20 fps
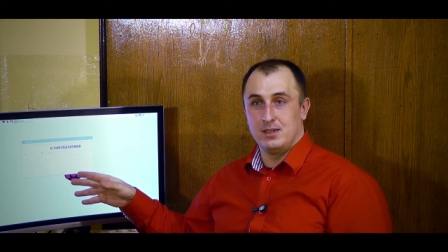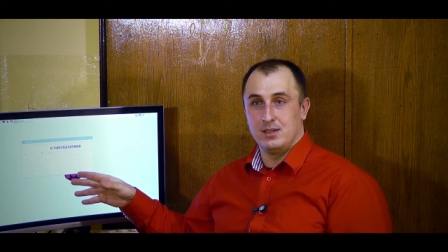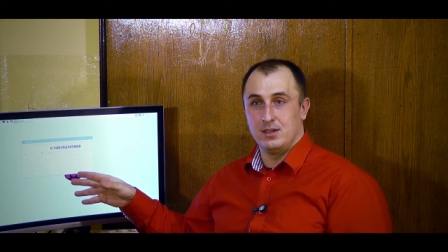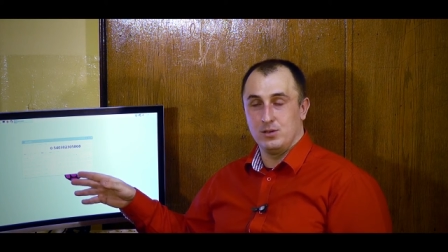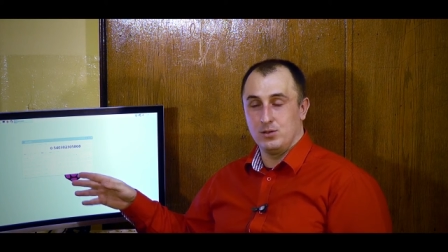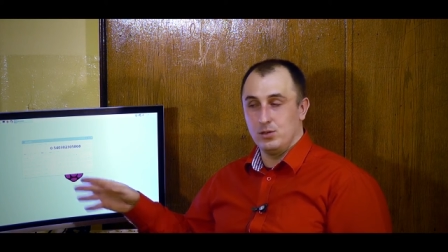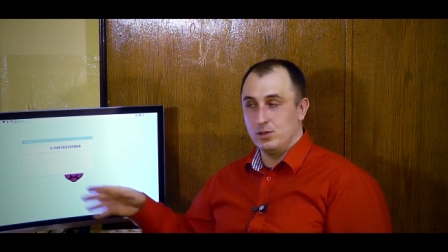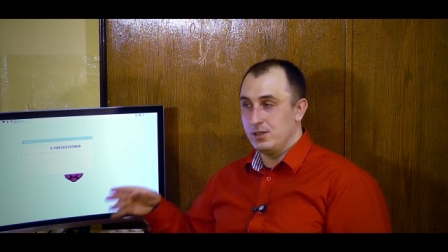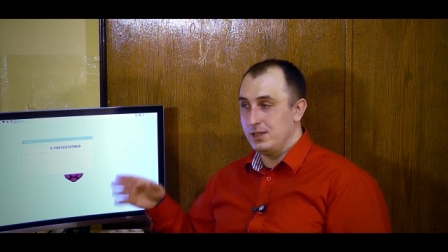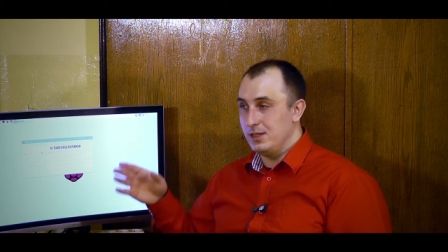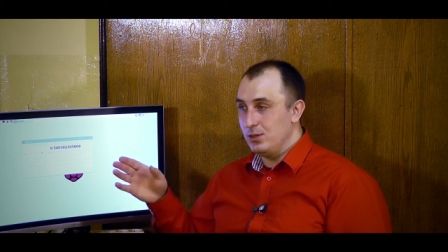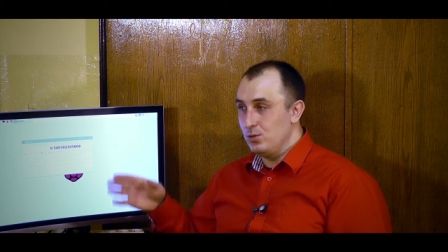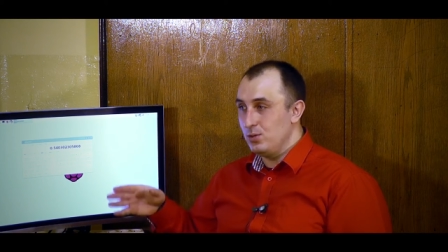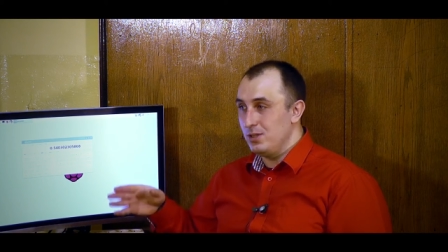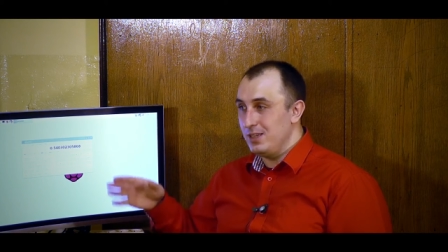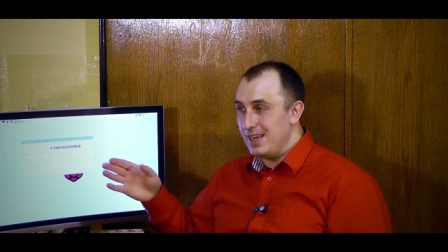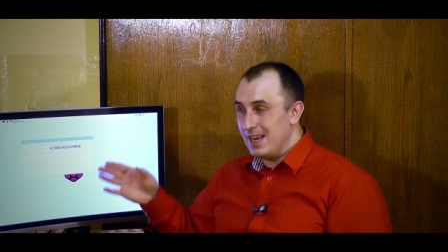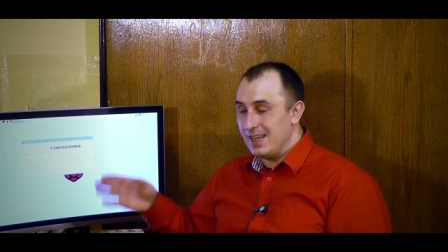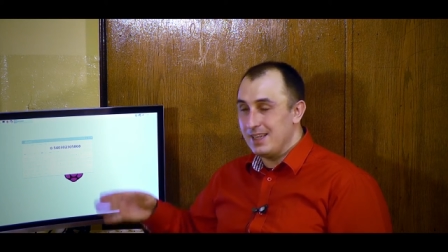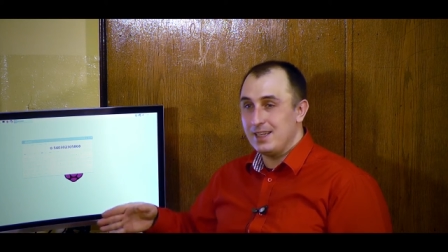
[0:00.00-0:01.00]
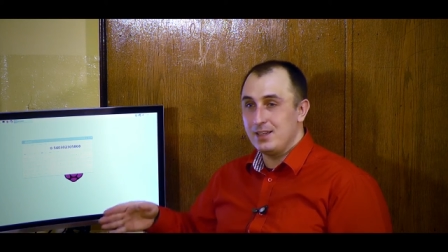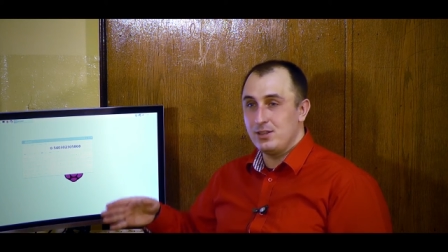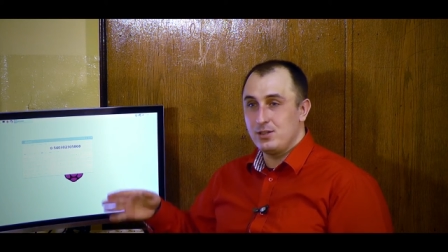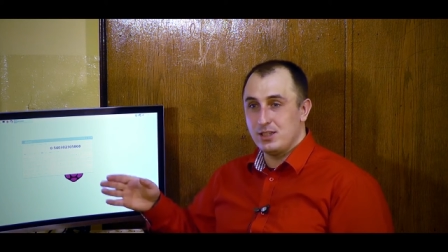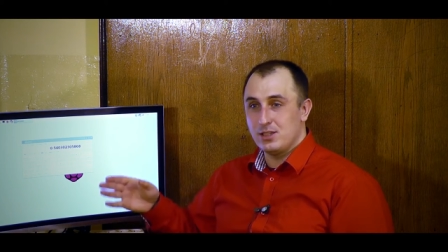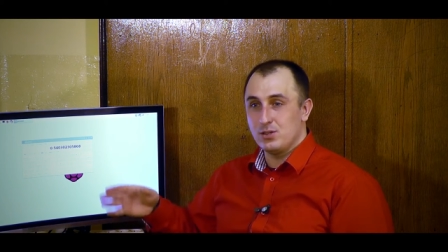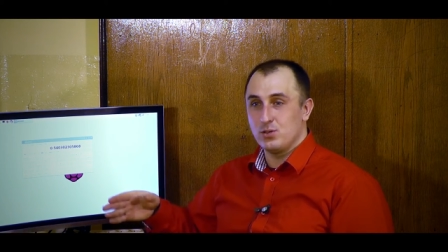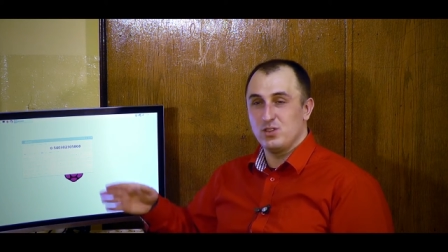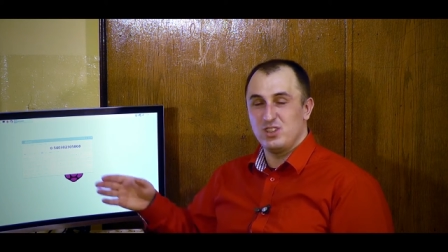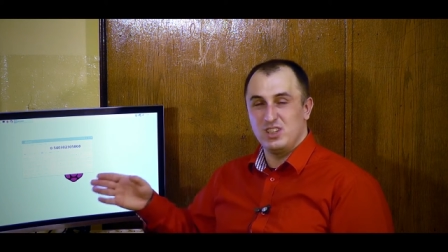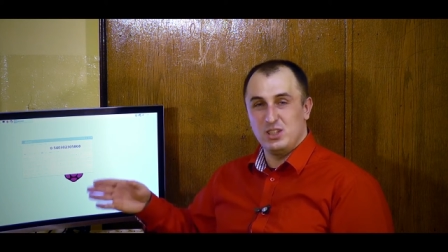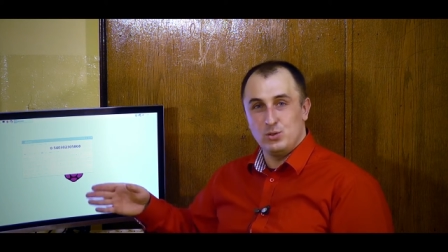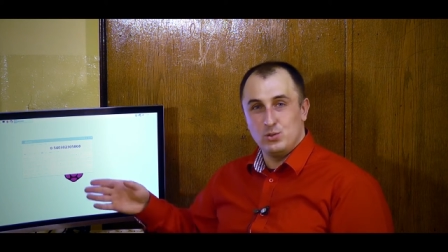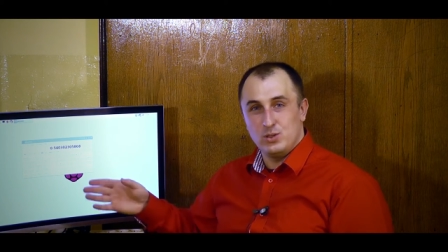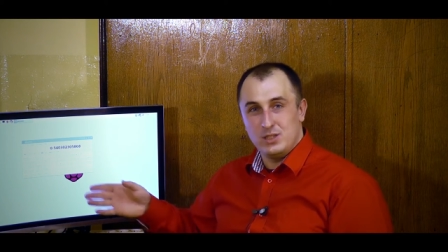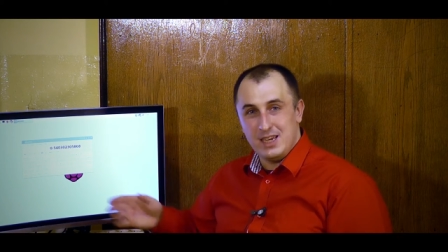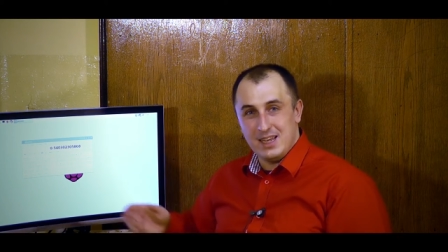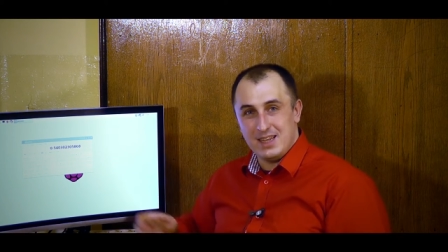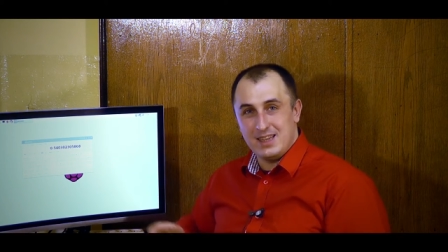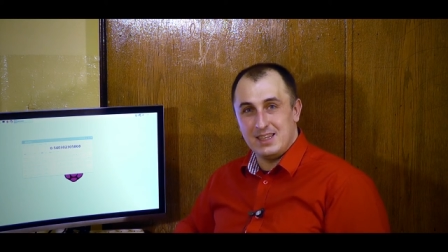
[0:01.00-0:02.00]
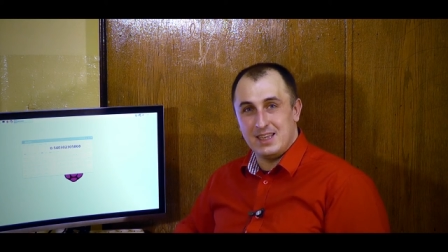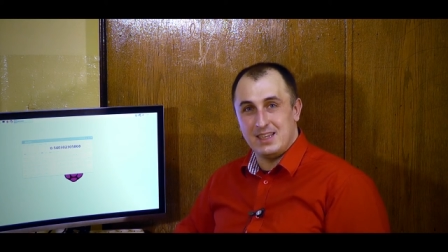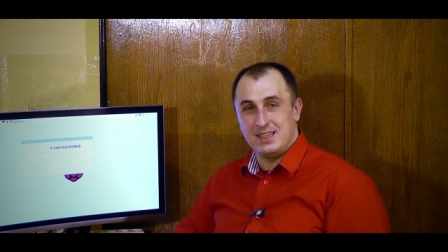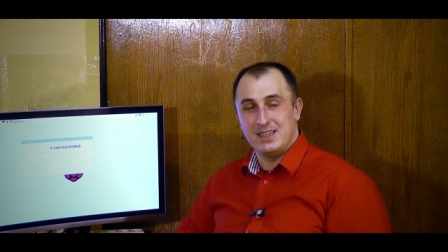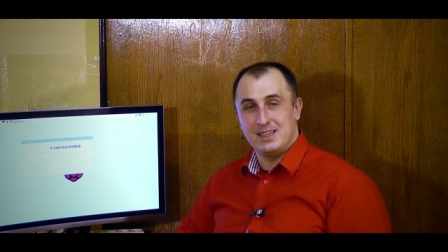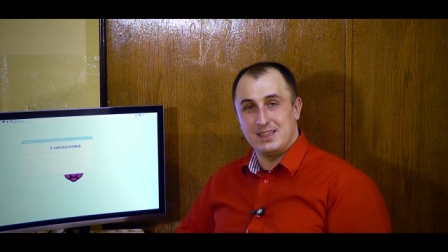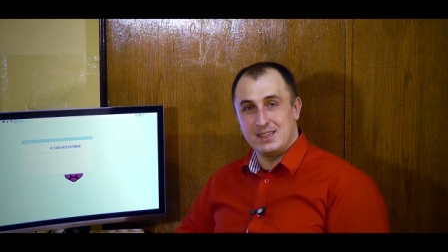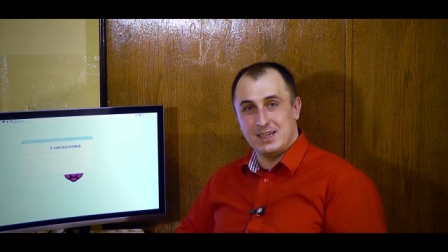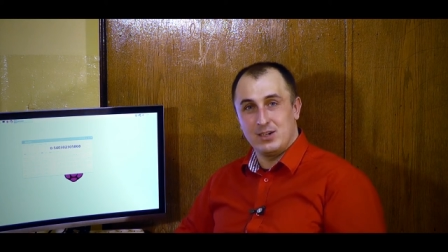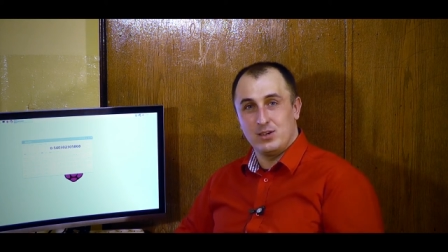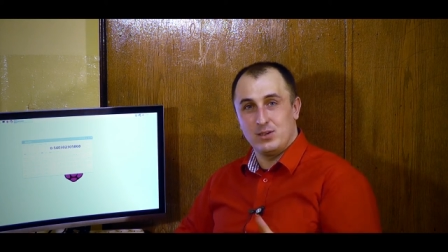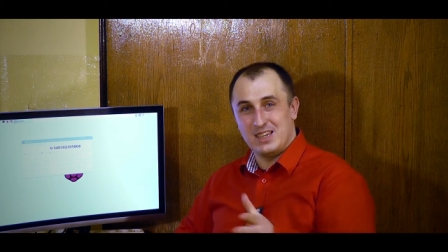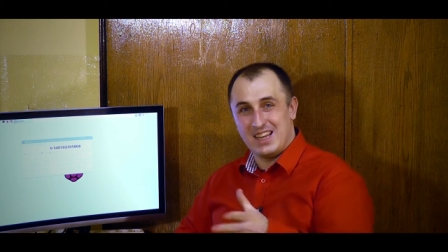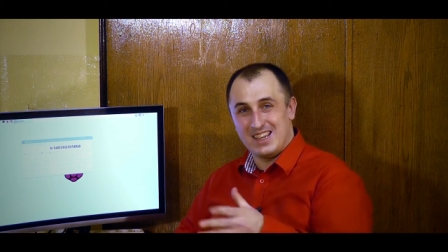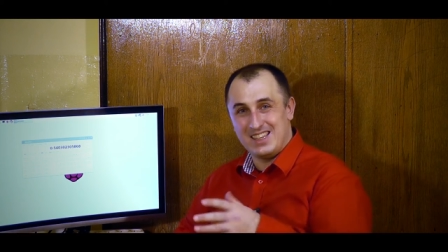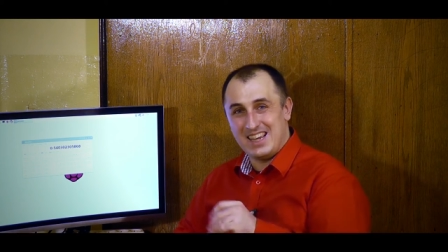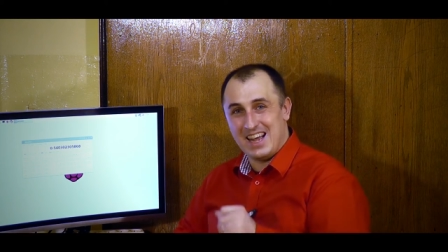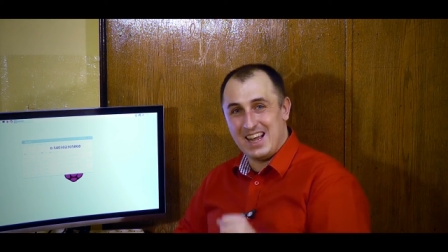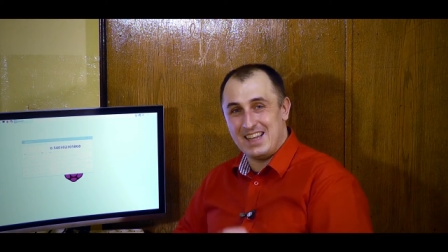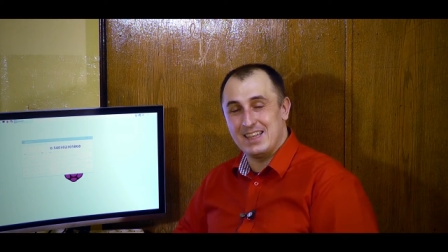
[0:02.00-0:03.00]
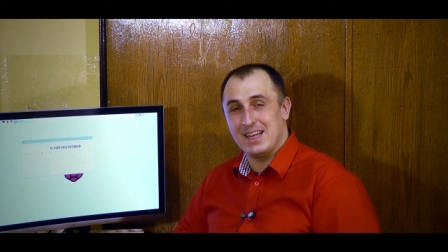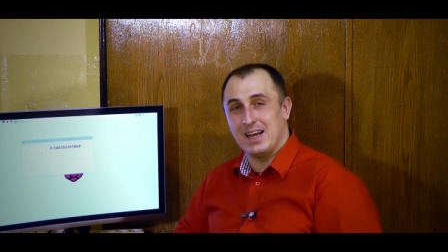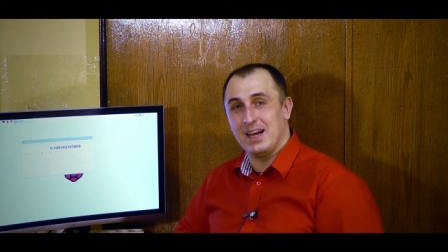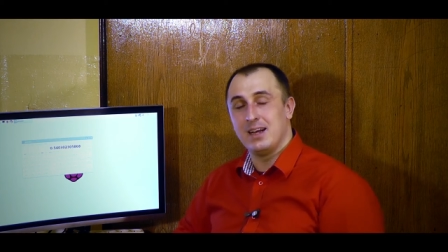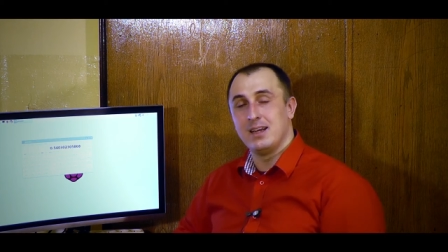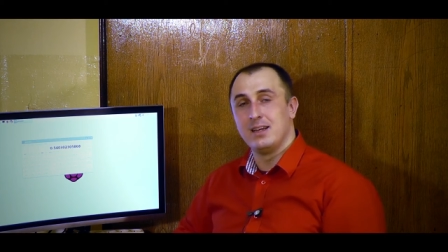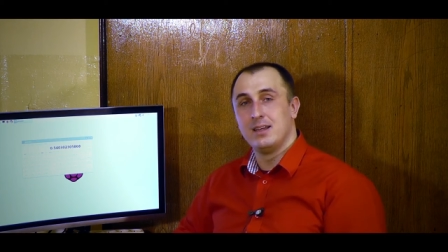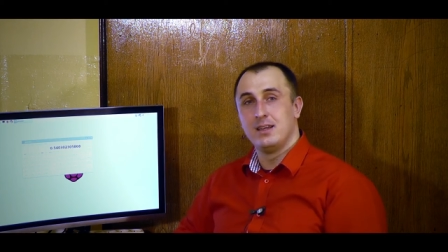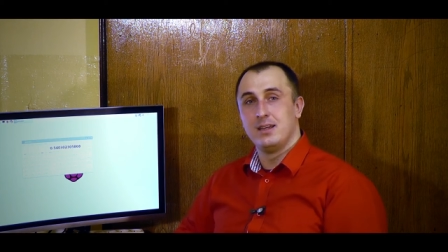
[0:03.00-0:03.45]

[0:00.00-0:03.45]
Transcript: No kosinus 1 to jest kosinus 1, jednego radiana.